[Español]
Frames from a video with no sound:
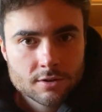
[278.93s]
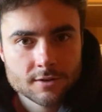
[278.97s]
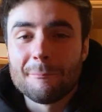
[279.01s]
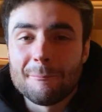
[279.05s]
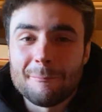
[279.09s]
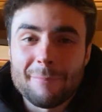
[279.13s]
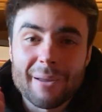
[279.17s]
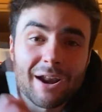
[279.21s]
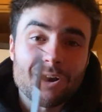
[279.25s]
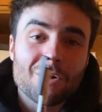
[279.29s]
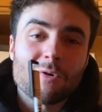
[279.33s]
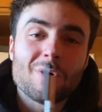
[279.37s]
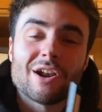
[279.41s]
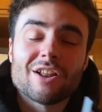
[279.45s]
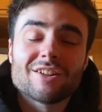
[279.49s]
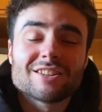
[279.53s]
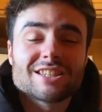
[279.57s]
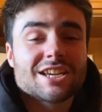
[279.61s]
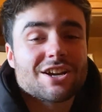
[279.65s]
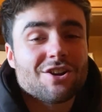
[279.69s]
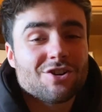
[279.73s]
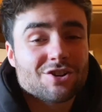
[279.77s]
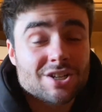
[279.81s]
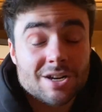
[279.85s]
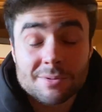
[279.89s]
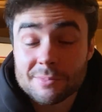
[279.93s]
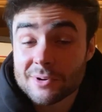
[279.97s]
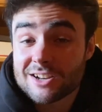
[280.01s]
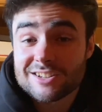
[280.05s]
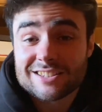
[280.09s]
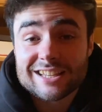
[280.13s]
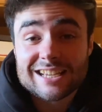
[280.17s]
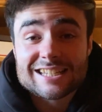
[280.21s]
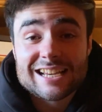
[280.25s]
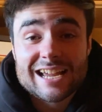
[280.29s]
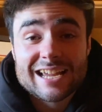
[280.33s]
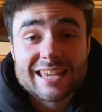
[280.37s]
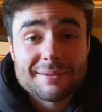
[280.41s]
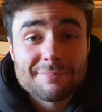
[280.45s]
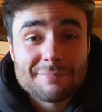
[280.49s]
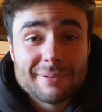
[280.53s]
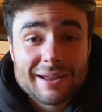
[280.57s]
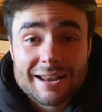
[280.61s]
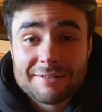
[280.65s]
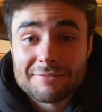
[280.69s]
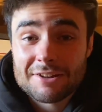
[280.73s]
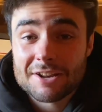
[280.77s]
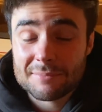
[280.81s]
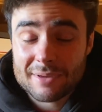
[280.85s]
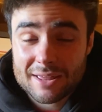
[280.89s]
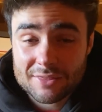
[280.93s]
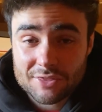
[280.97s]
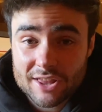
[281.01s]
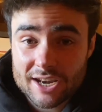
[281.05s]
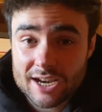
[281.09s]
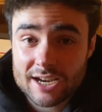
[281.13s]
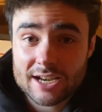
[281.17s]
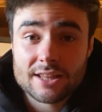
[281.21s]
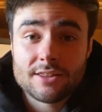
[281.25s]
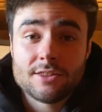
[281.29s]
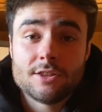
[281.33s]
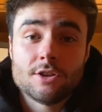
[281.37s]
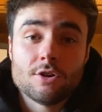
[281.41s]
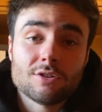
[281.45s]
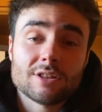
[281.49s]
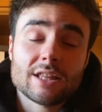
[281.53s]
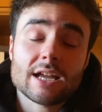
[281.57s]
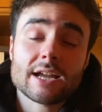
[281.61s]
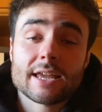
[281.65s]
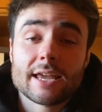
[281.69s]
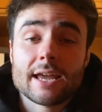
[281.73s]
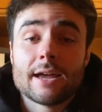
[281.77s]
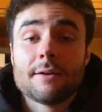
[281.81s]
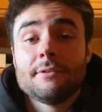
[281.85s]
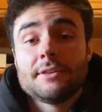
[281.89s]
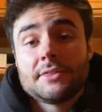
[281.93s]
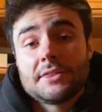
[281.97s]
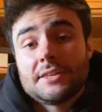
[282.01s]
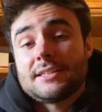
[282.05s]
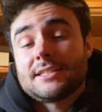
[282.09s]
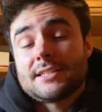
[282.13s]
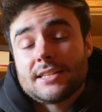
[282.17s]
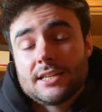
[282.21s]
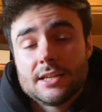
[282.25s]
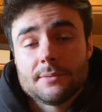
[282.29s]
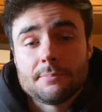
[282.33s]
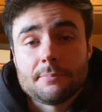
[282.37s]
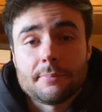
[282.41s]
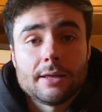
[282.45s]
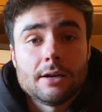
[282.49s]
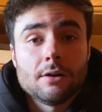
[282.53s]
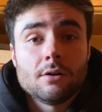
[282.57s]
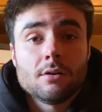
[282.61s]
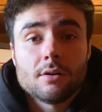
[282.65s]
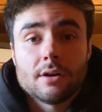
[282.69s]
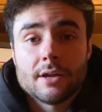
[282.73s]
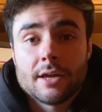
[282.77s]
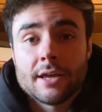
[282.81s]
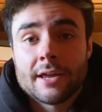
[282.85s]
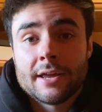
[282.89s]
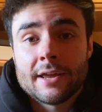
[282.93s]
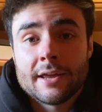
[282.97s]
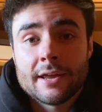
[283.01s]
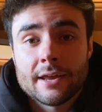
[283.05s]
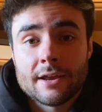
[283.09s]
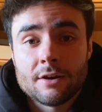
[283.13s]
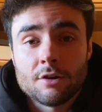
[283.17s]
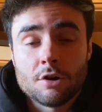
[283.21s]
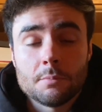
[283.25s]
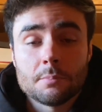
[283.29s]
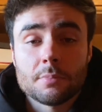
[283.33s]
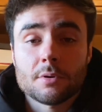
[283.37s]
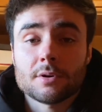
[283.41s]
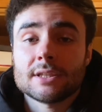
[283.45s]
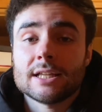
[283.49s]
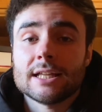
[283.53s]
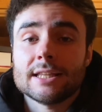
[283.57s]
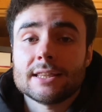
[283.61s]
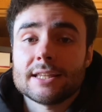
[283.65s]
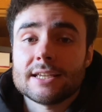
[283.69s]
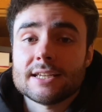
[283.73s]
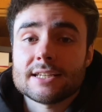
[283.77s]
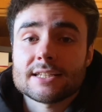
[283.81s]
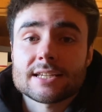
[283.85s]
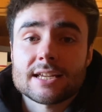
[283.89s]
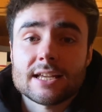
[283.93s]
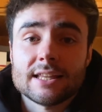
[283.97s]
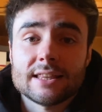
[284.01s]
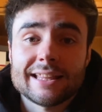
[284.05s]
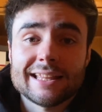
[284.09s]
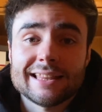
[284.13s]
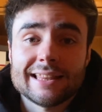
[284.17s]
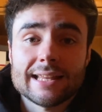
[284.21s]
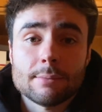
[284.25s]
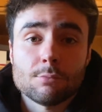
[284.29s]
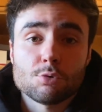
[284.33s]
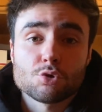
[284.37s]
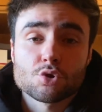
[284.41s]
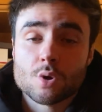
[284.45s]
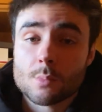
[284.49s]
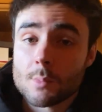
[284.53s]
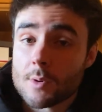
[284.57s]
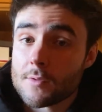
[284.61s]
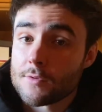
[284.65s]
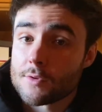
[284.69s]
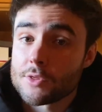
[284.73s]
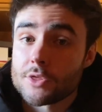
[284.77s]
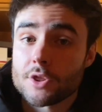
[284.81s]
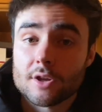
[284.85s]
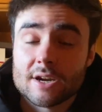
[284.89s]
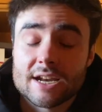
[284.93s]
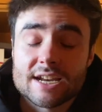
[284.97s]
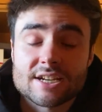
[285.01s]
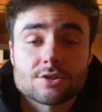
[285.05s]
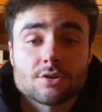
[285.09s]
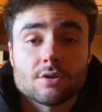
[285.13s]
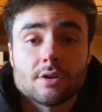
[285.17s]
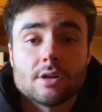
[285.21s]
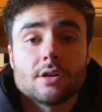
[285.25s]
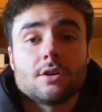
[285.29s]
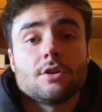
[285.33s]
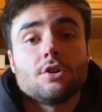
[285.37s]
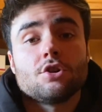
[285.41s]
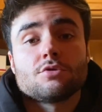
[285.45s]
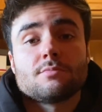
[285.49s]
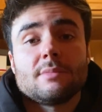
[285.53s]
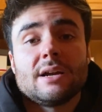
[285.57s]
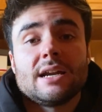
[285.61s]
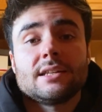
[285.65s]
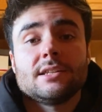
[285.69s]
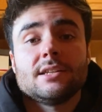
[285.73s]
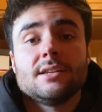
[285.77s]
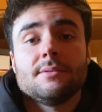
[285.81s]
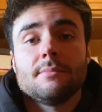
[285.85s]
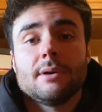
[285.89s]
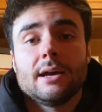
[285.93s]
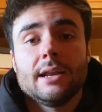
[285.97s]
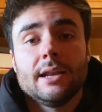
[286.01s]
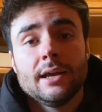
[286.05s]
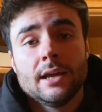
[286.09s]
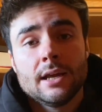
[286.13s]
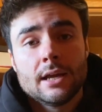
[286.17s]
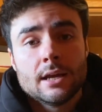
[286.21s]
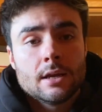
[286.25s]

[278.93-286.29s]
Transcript: Pero bueno, chicos, como no estáis aquí para verme hacer el idiota, que a veces sí, pero lo importante es que entendamos cómo funciona esto del cross margin, ¿vale?